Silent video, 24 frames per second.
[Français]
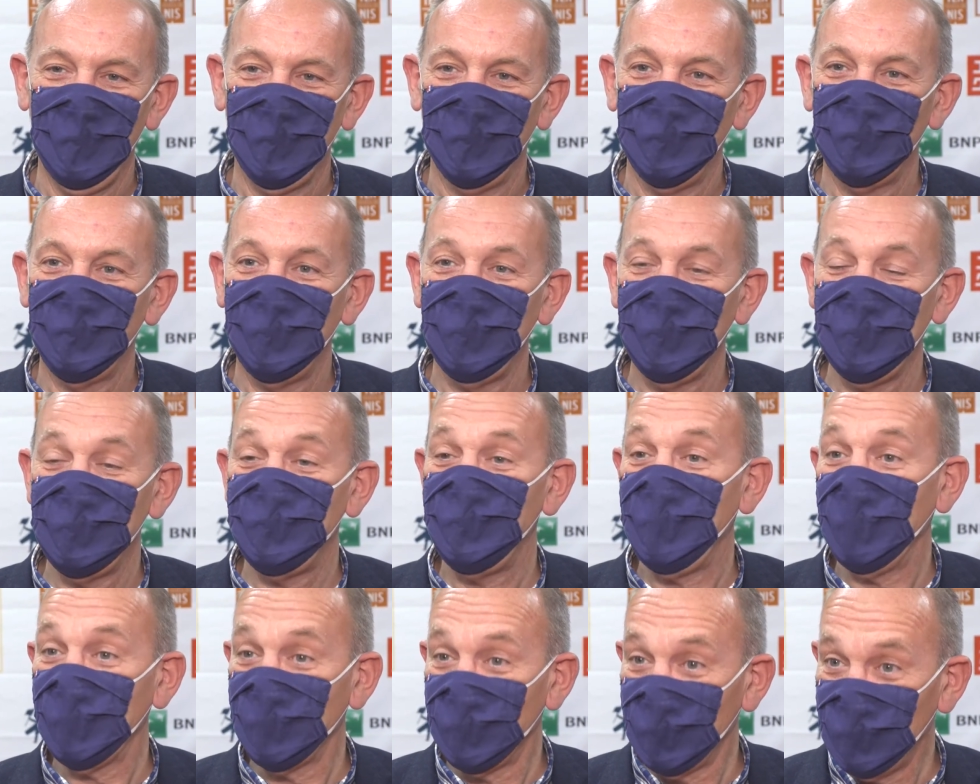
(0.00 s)
de
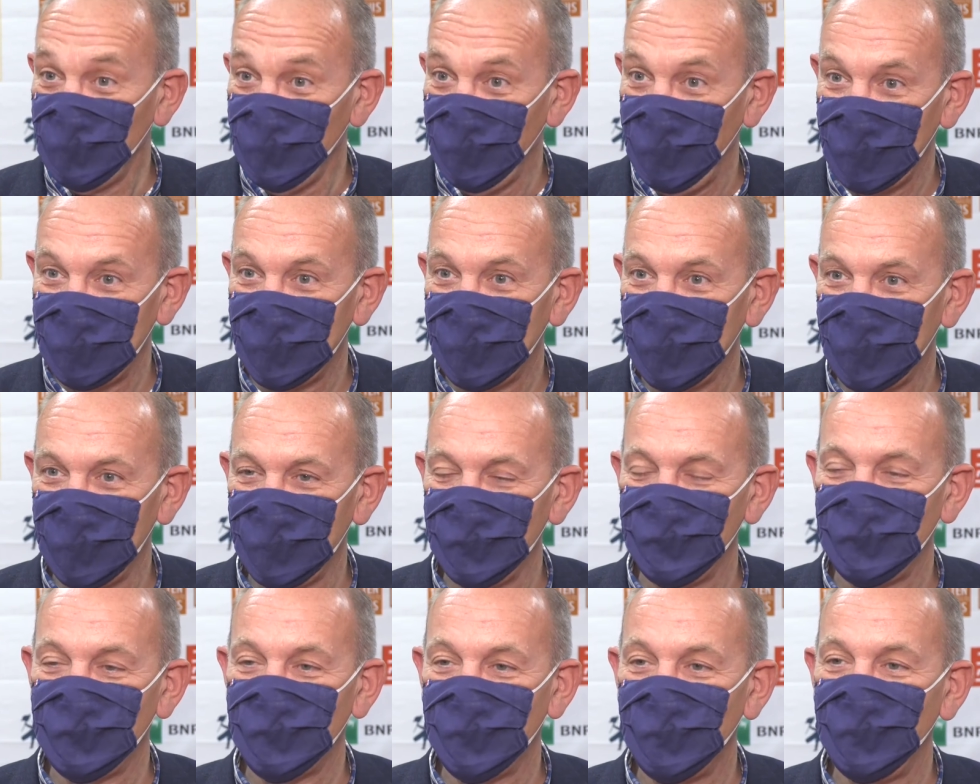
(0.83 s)
tennis Pierre de
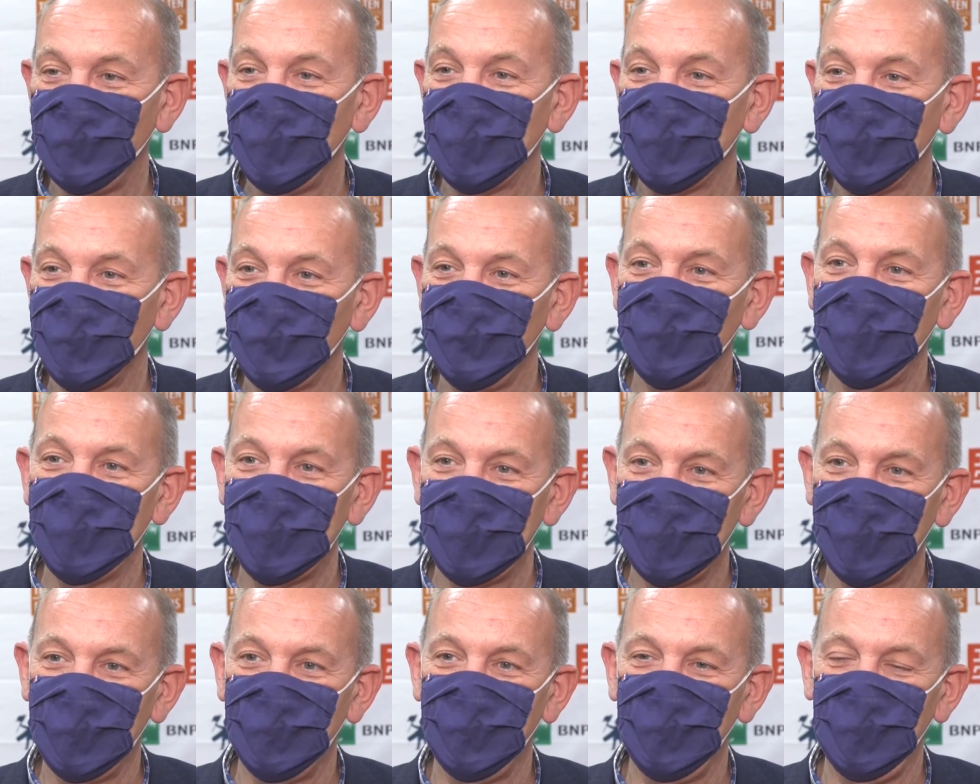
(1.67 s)
Coubertin, puisque Pierre de
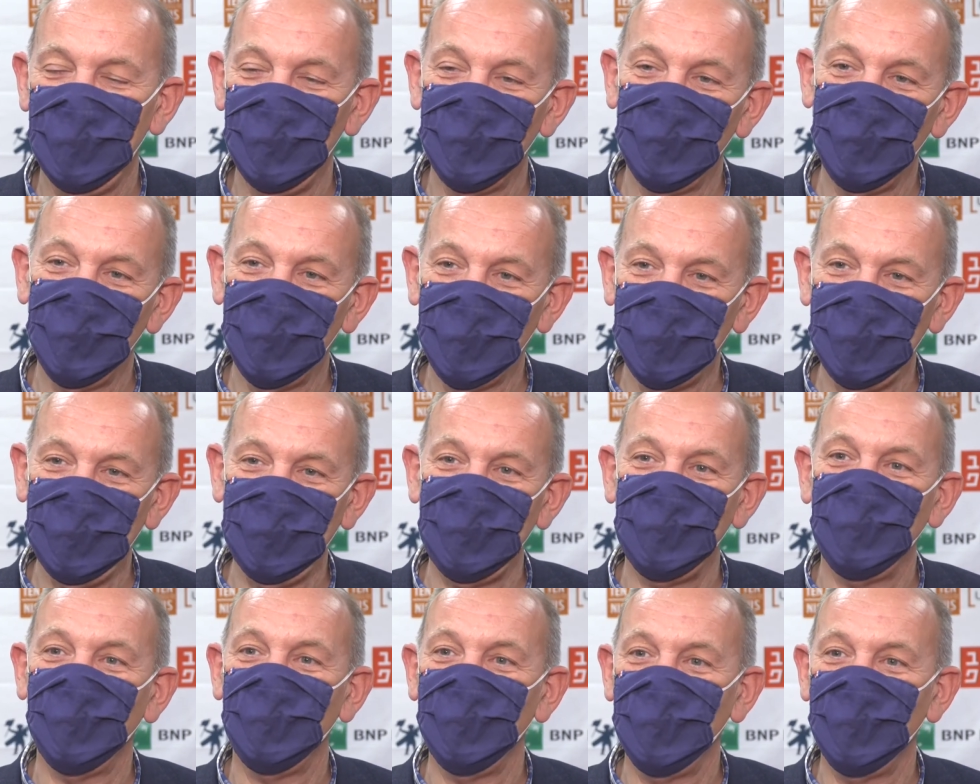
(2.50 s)
Coubertin avait inauguré ici en